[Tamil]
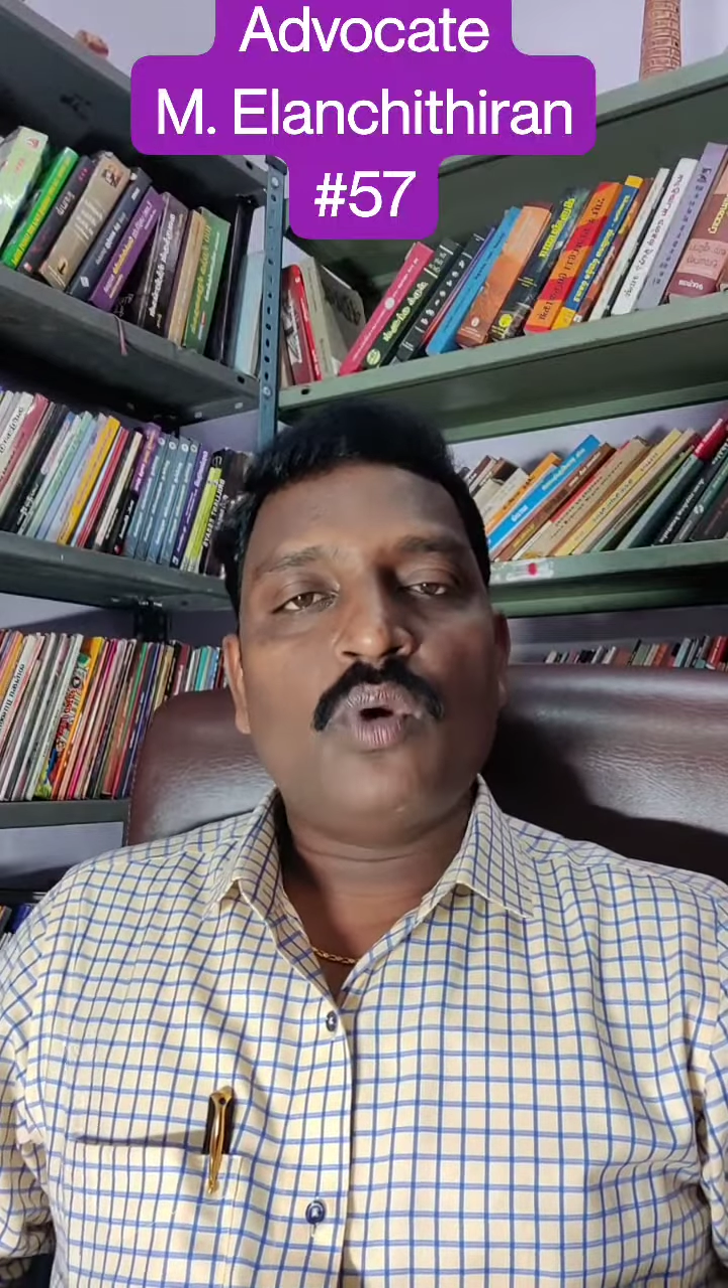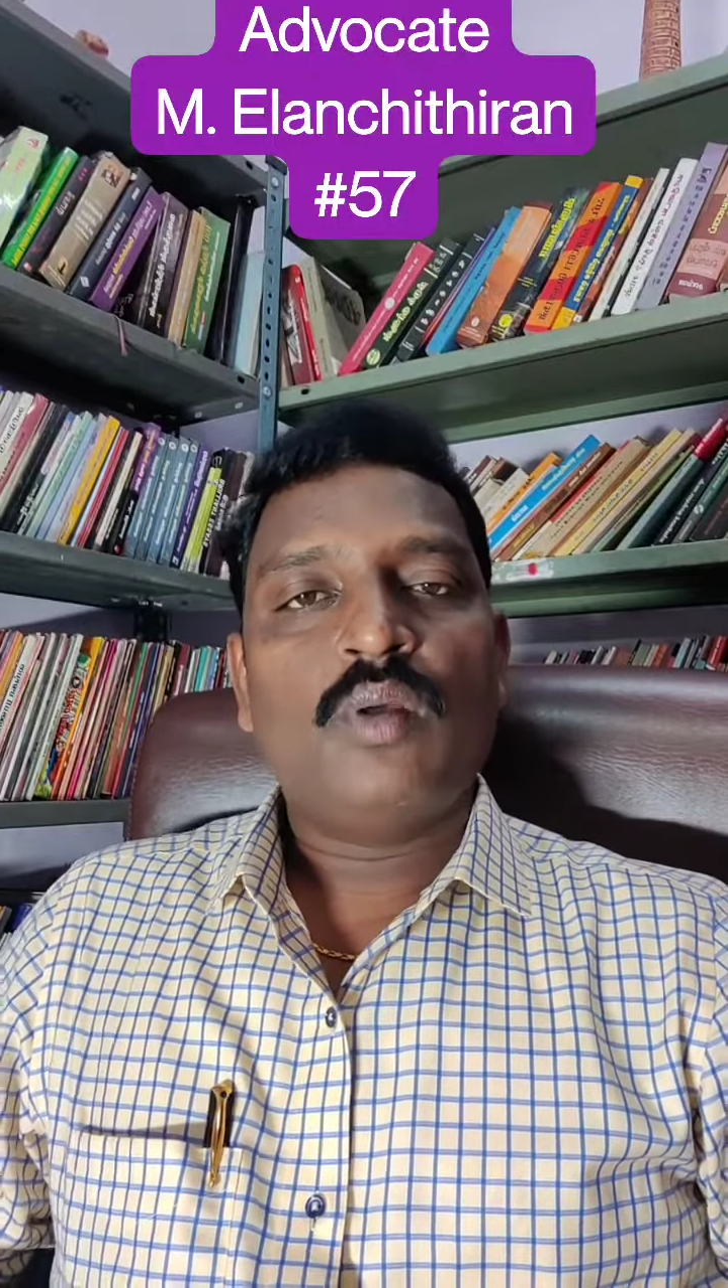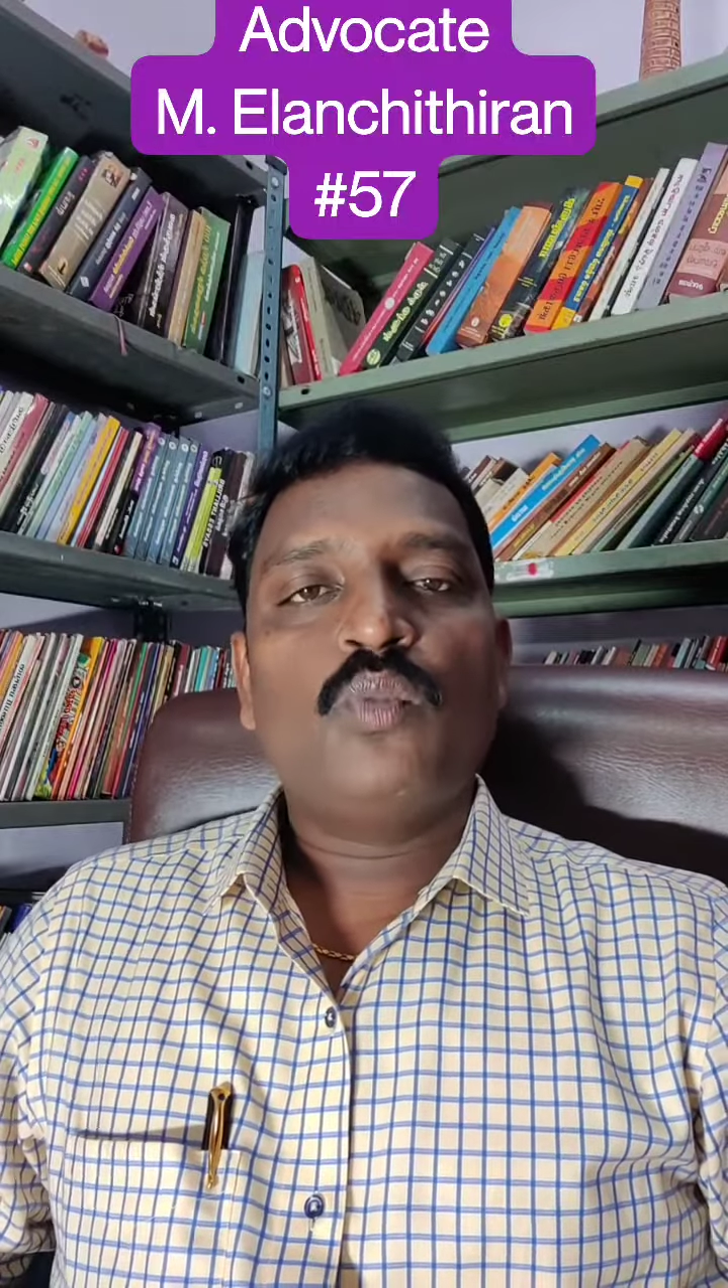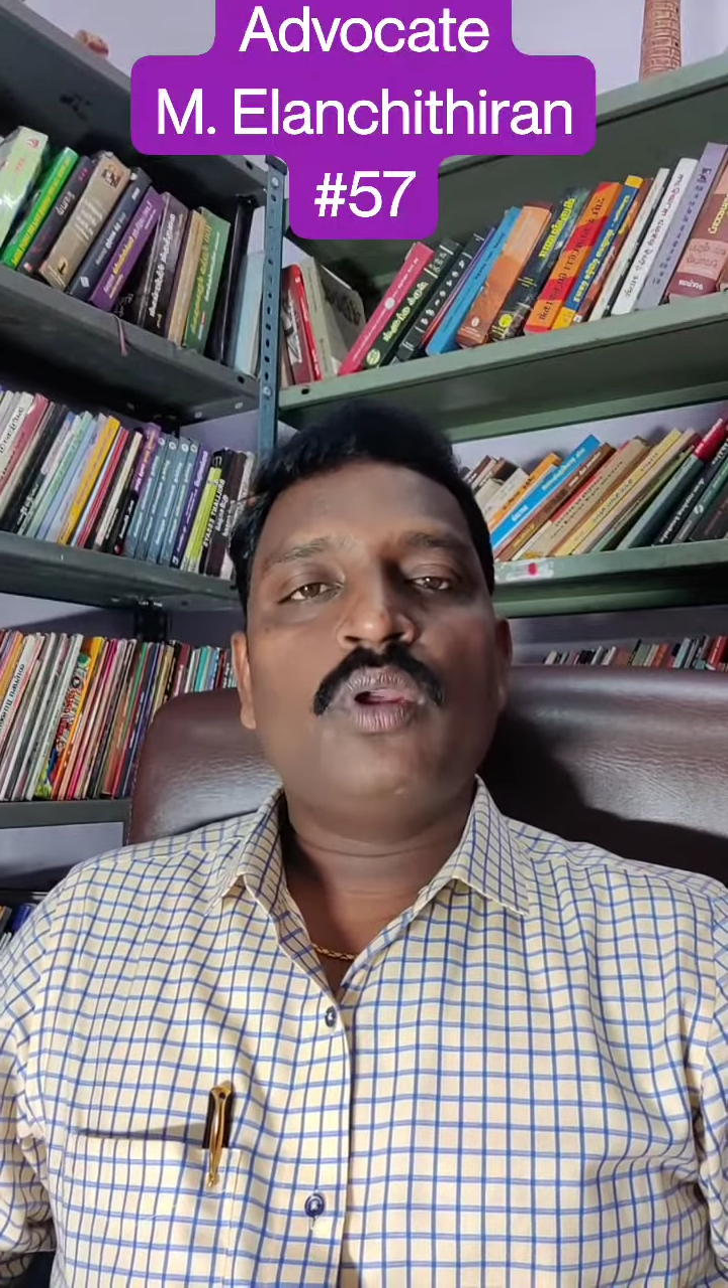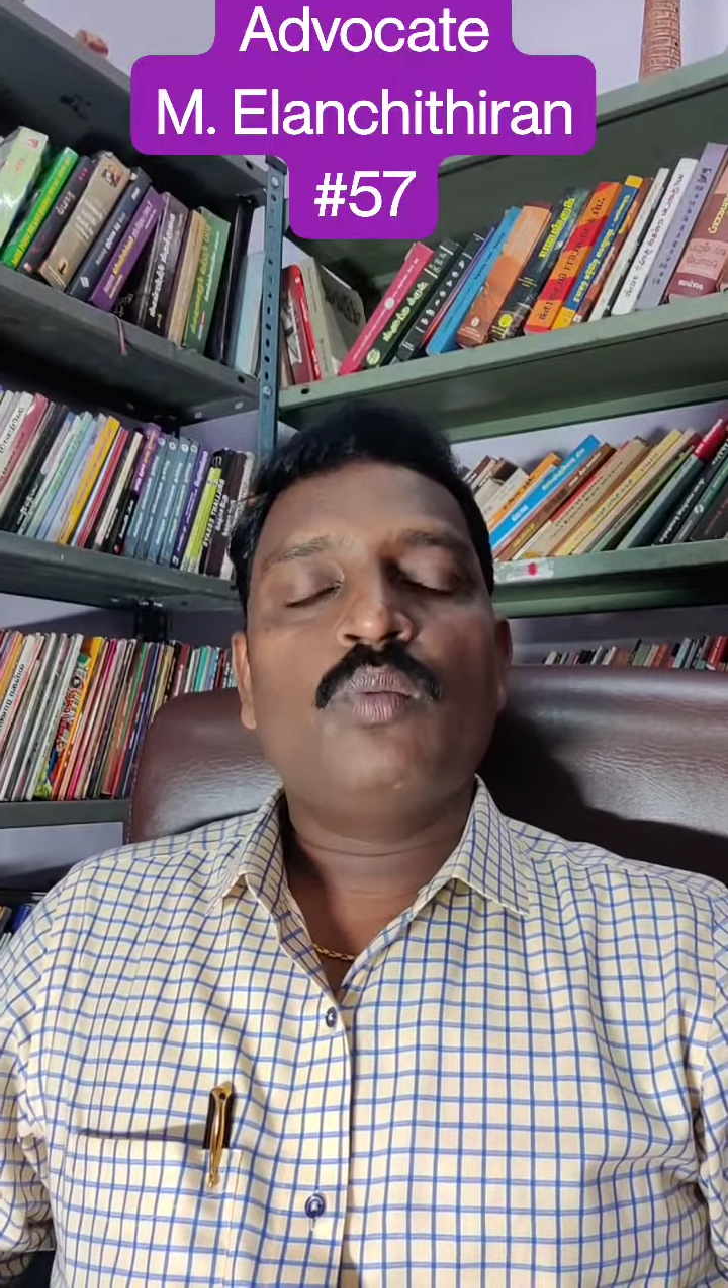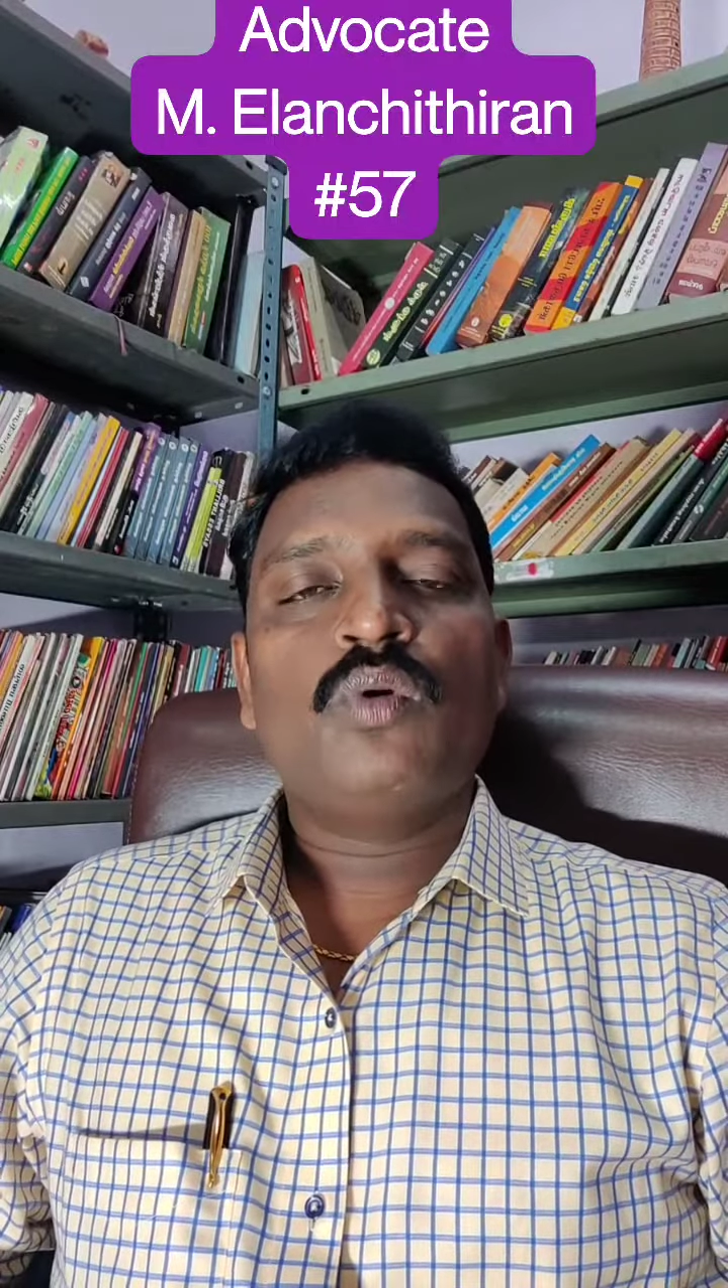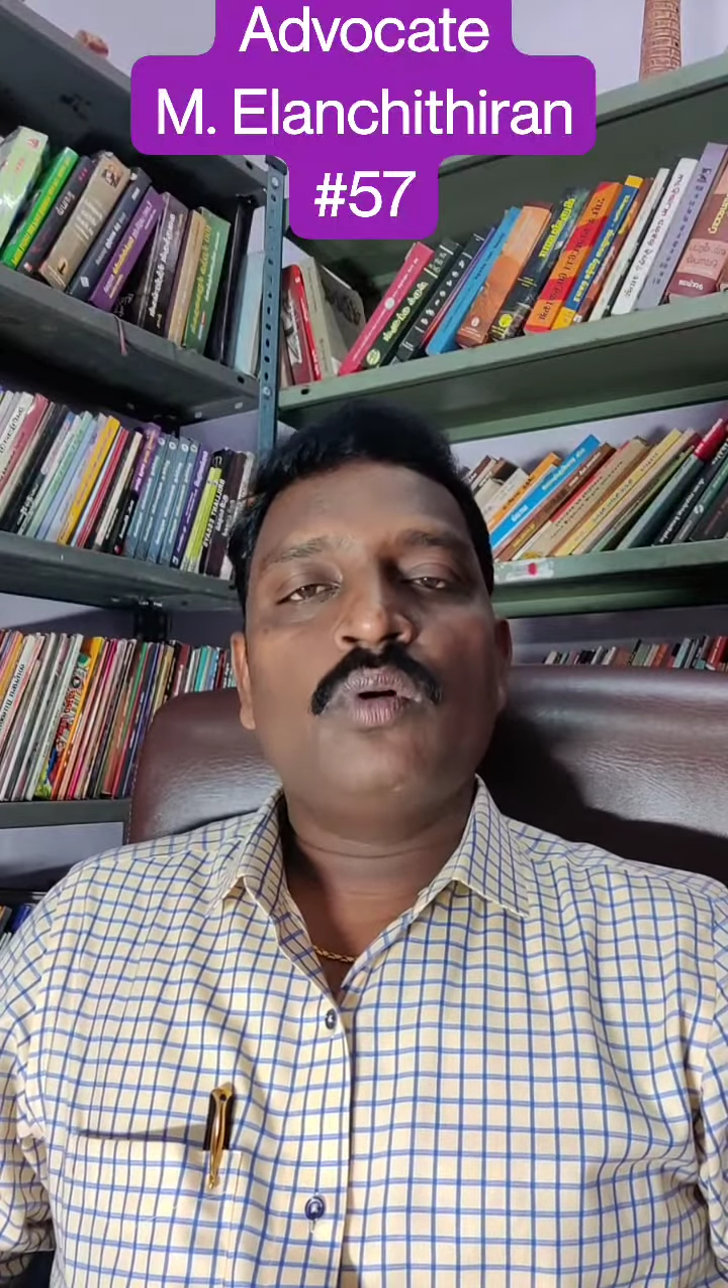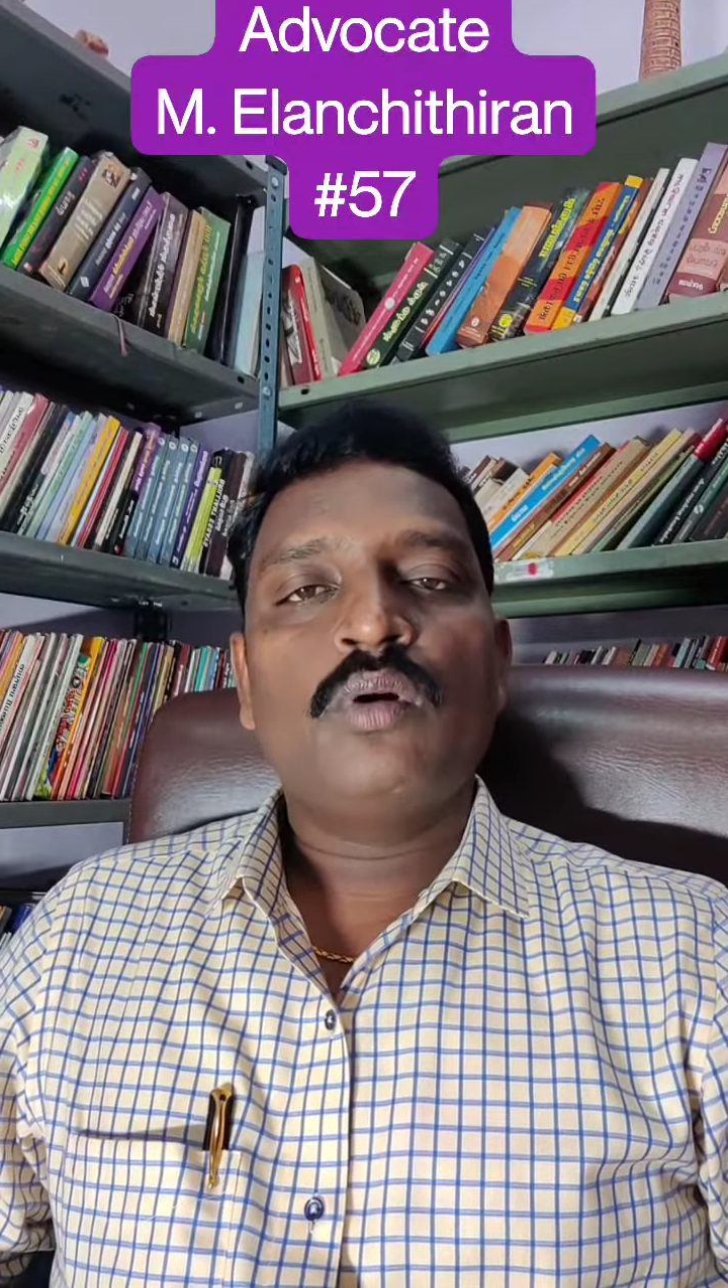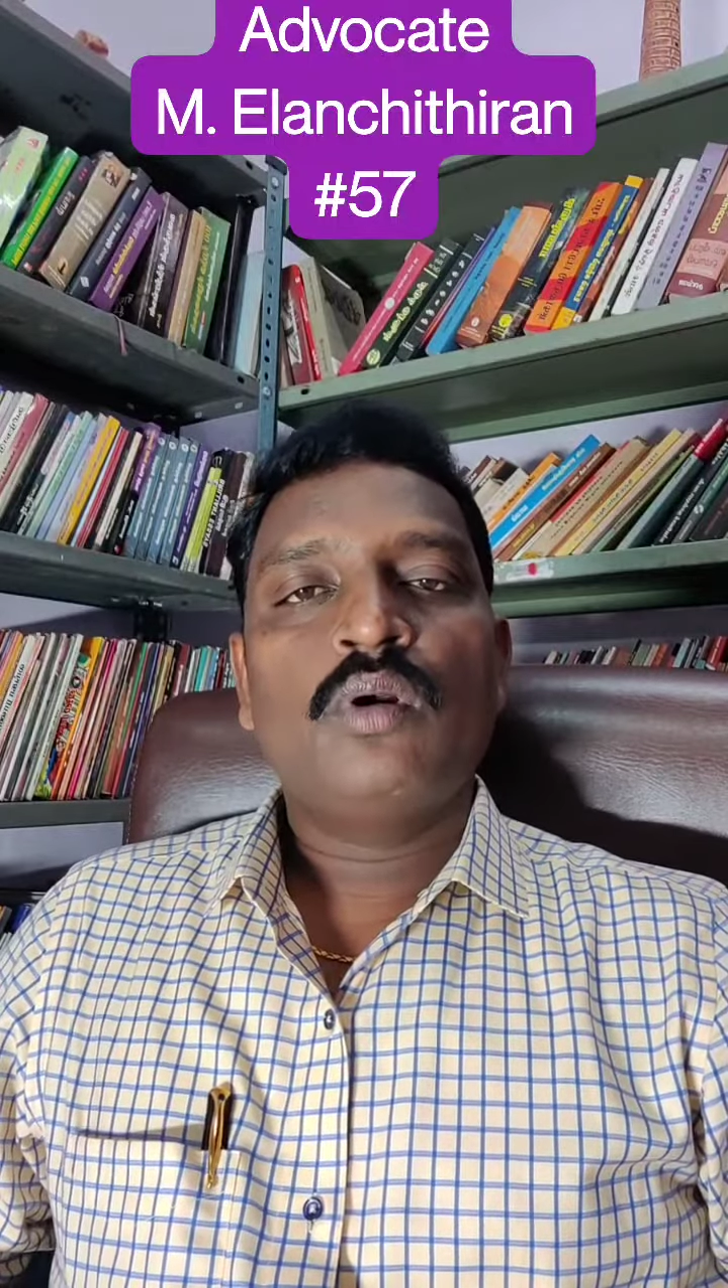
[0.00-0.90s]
கொள்ள முடியுமோ